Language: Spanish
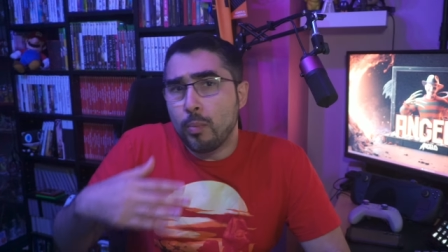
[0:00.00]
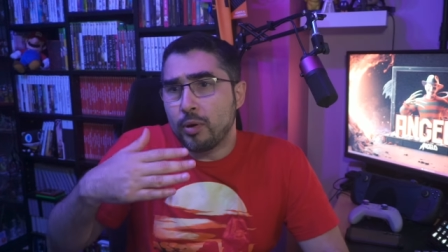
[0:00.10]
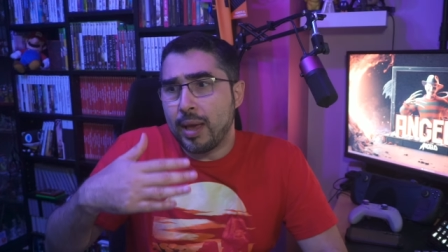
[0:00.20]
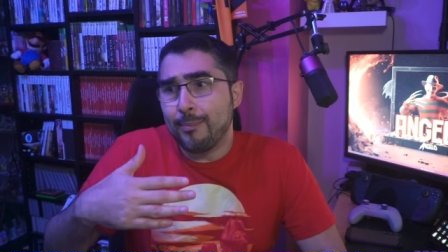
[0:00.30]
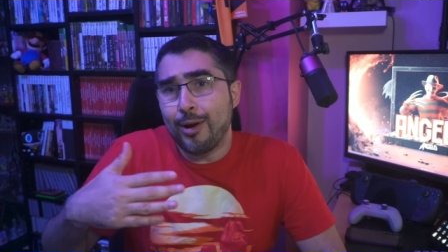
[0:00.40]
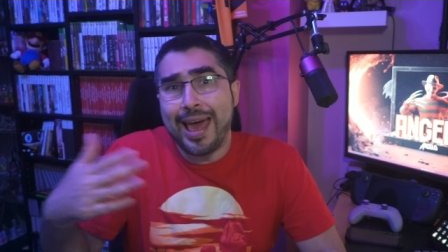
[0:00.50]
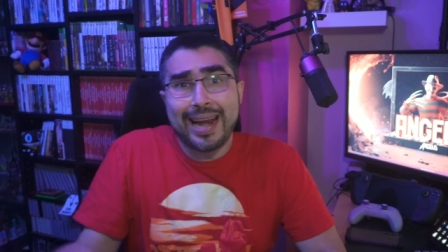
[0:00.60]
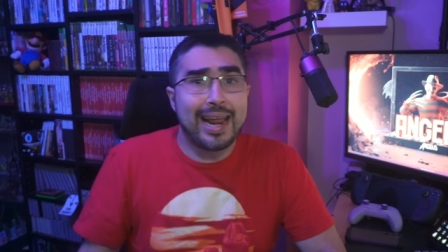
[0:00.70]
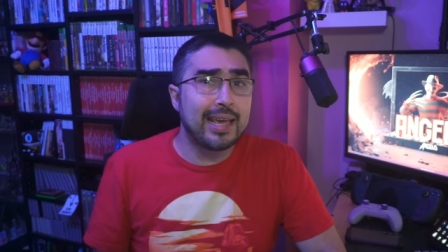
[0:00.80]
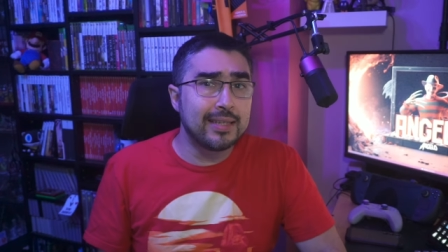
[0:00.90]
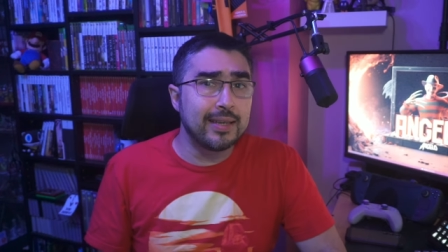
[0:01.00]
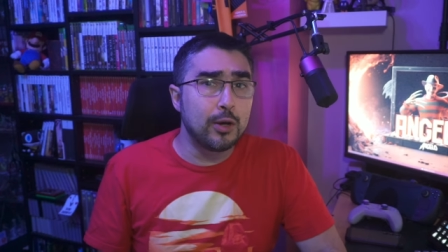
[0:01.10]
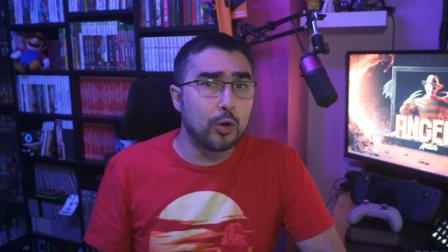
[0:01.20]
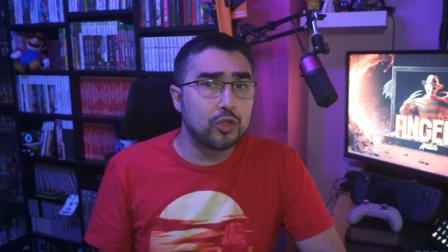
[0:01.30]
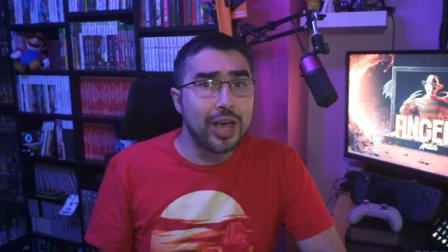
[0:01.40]
yo, por ejemplo, la RX
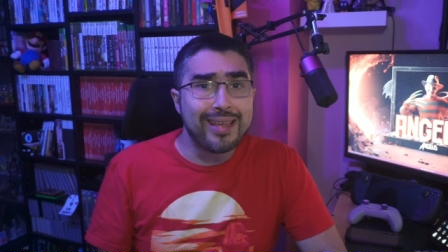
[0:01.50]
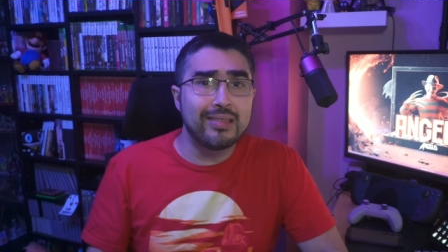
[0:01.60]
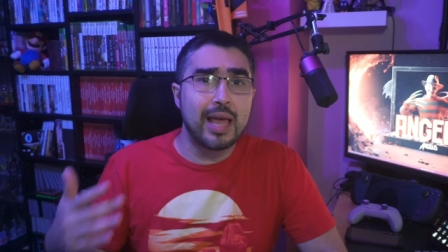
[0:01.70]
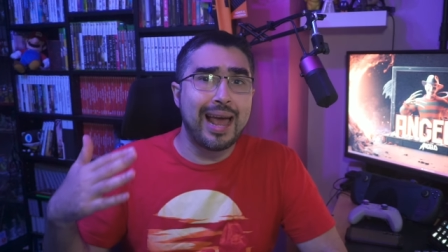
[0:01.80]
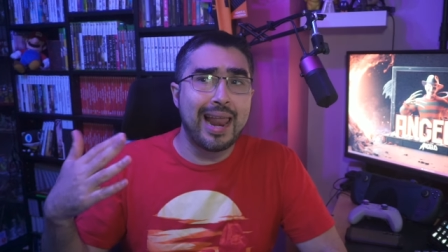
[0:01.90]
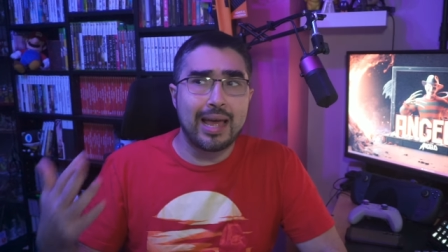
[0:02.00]
580,